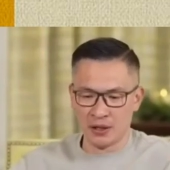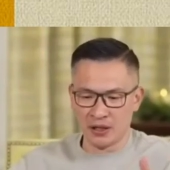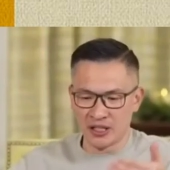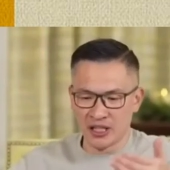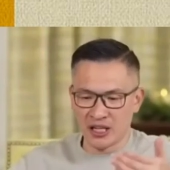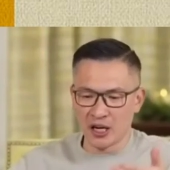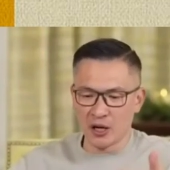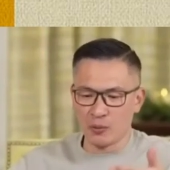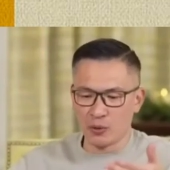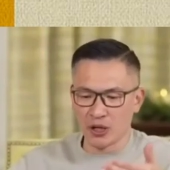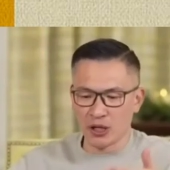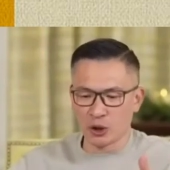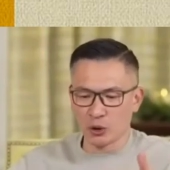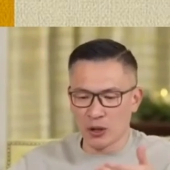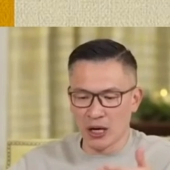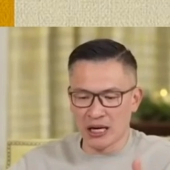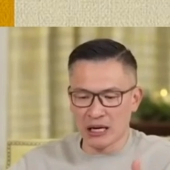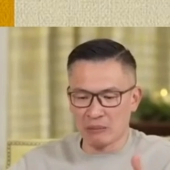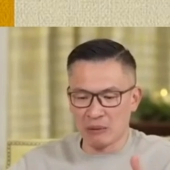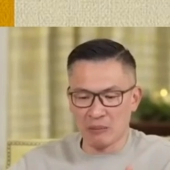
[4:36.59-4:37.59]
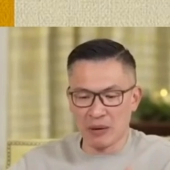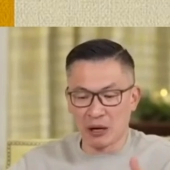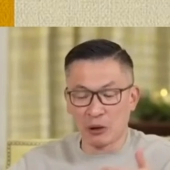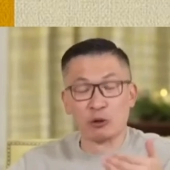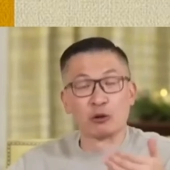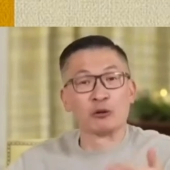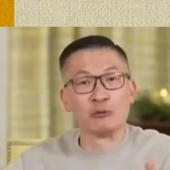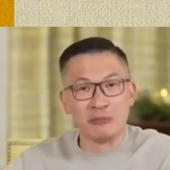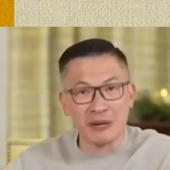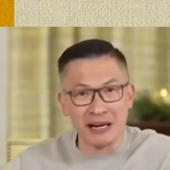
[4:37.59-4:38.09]
Jikalau bukan Tuhan yang
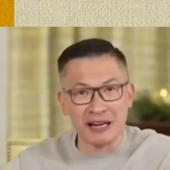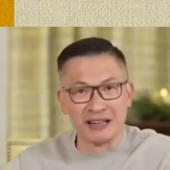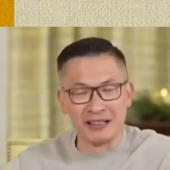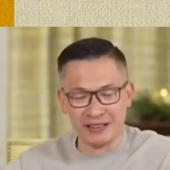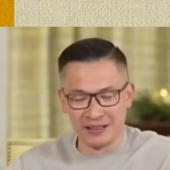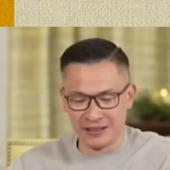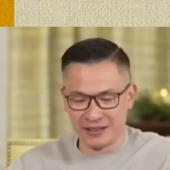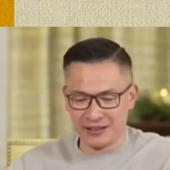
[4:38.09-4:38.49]
membangun rumah,